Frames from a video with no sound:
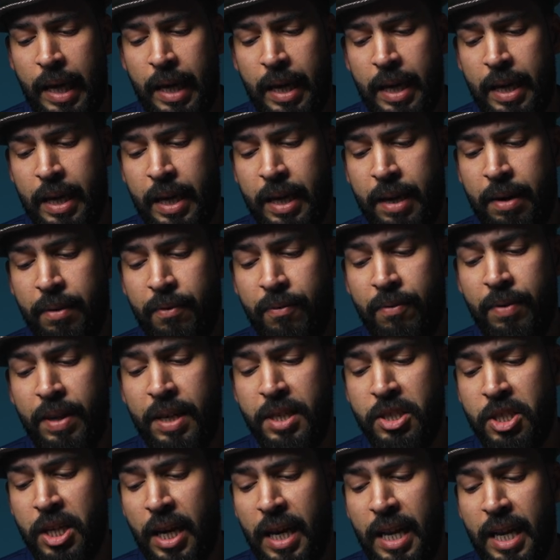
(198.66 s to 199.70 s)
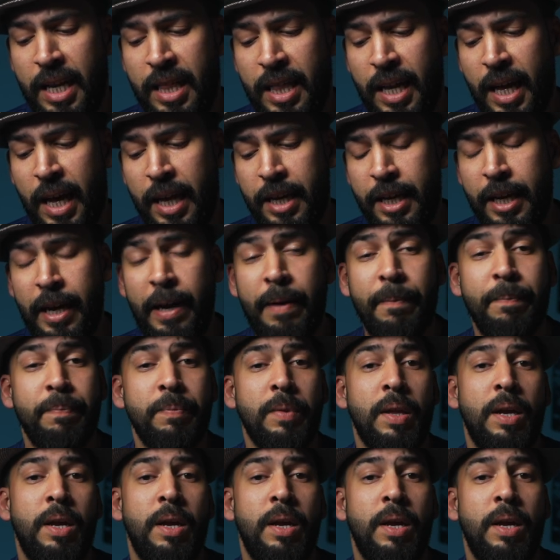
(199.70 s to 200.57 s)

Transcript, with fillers: آه في شغلة ثانية